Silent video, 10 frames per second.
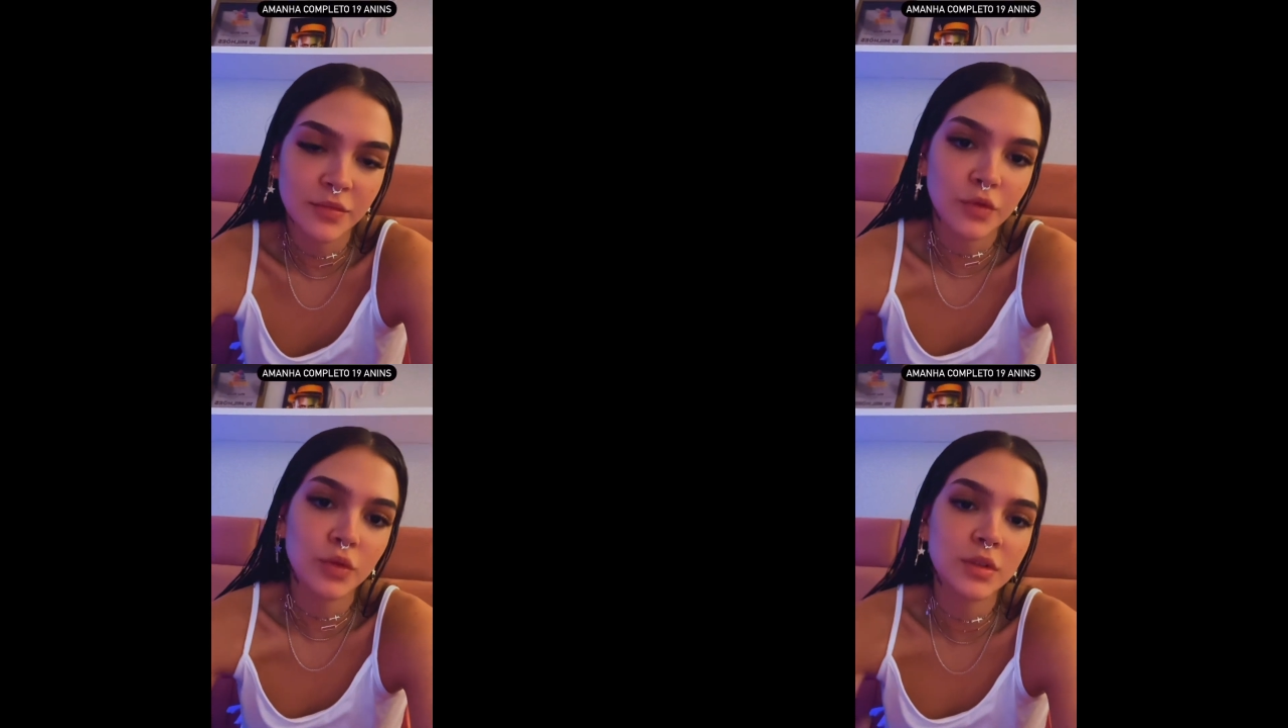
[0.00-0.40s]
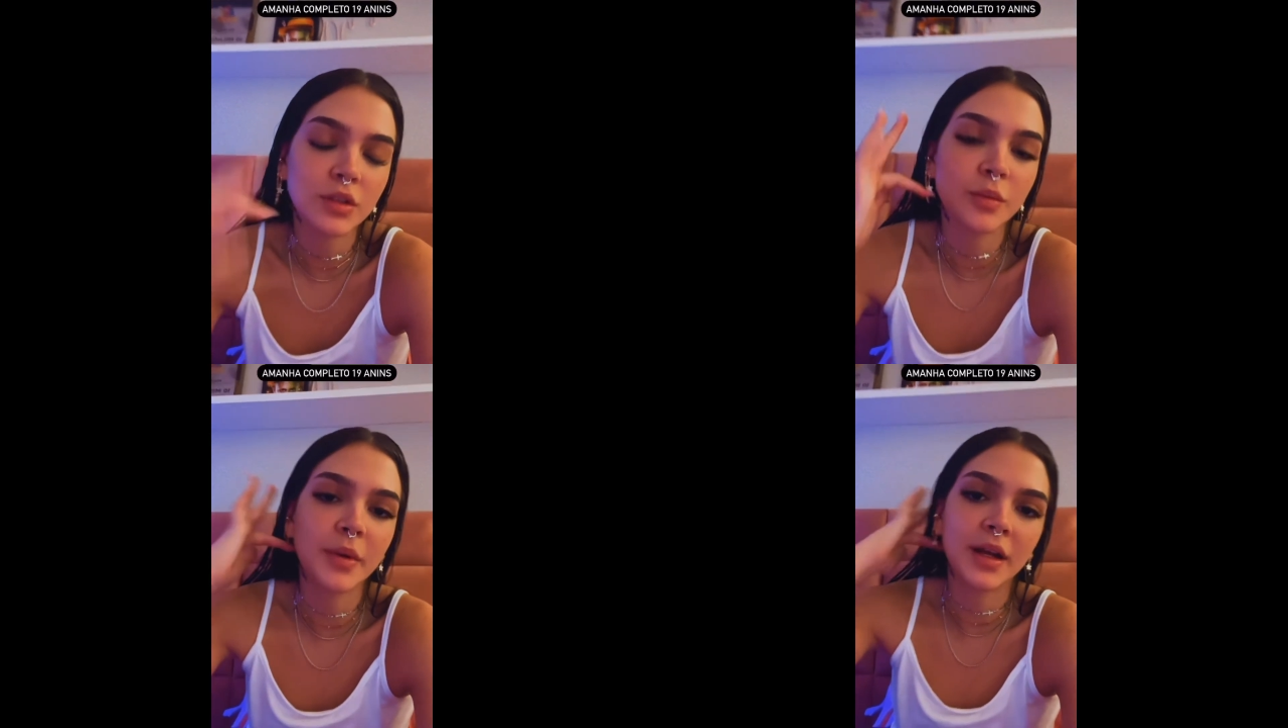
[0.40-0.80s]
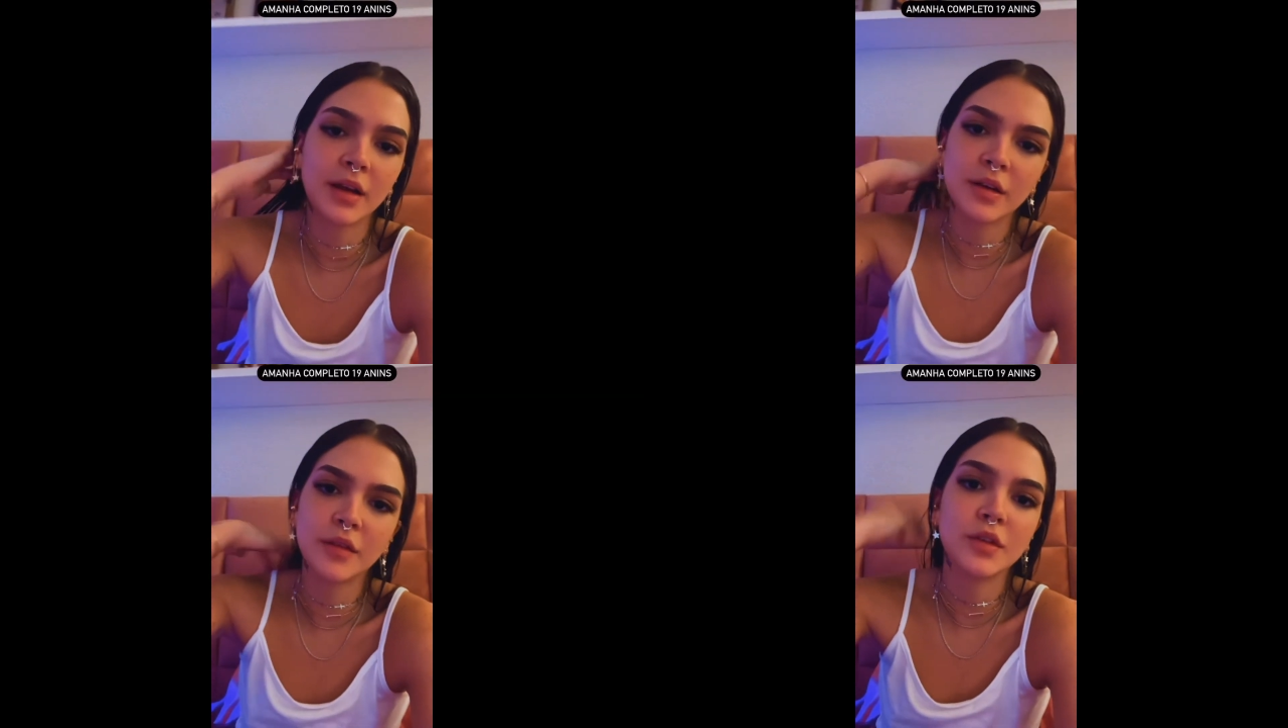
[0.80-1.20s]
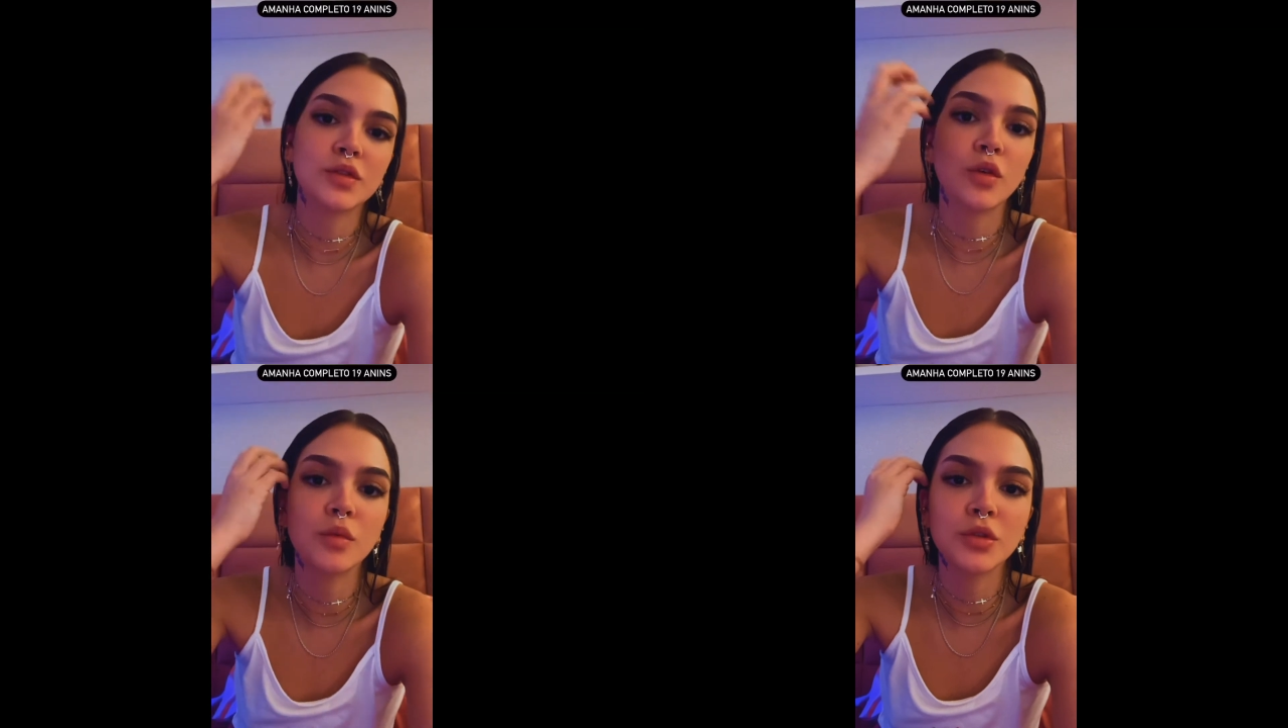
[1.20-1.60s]
Voltando pra cá, gravei
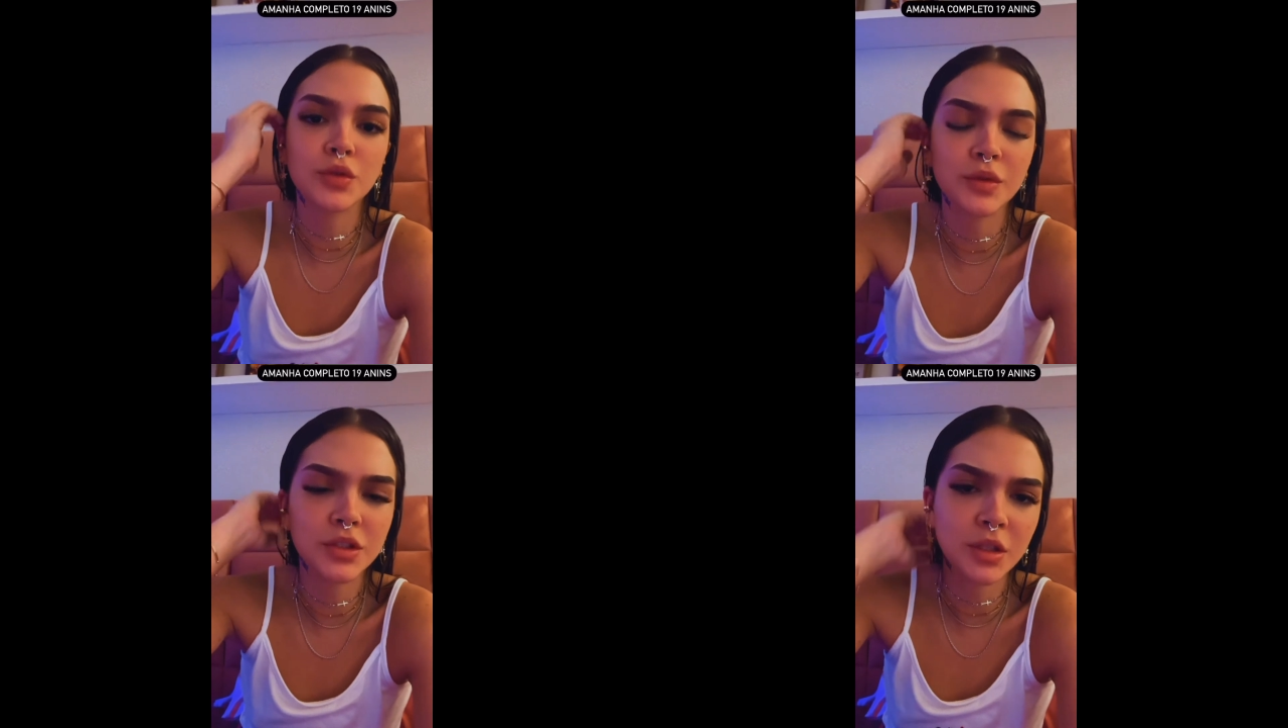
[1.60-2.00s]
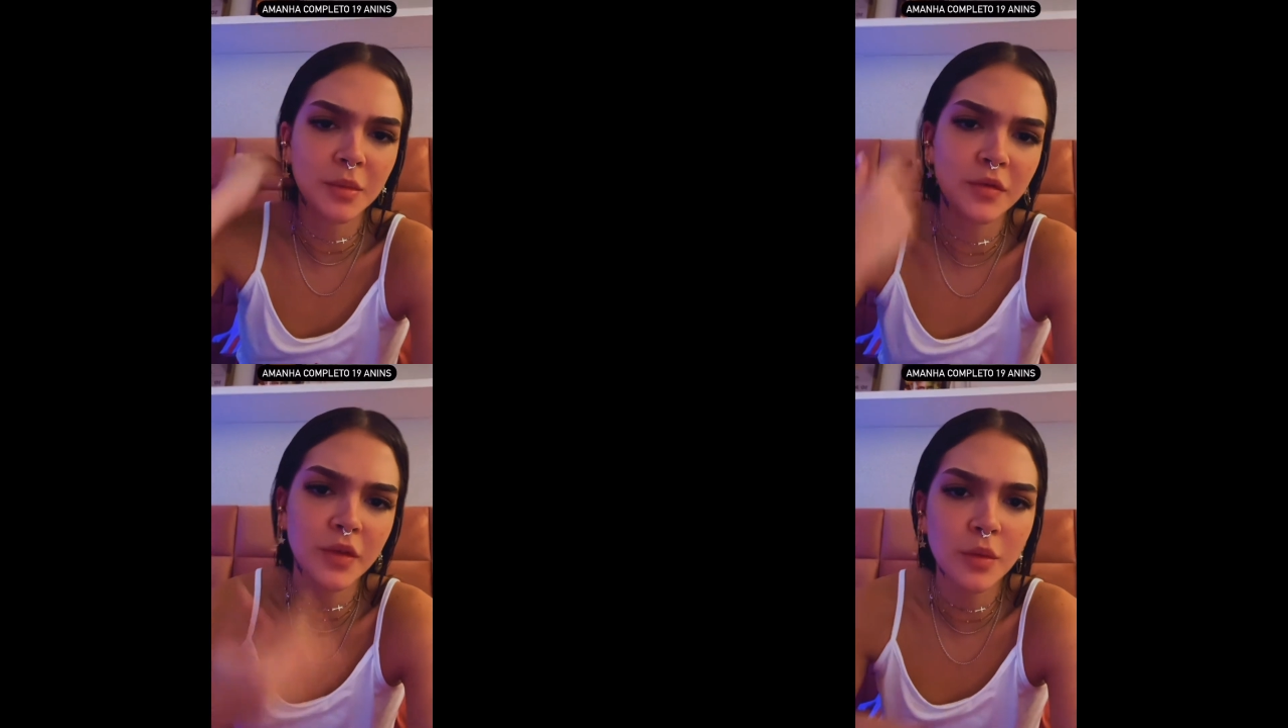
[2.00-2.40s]
só algumas coisas também.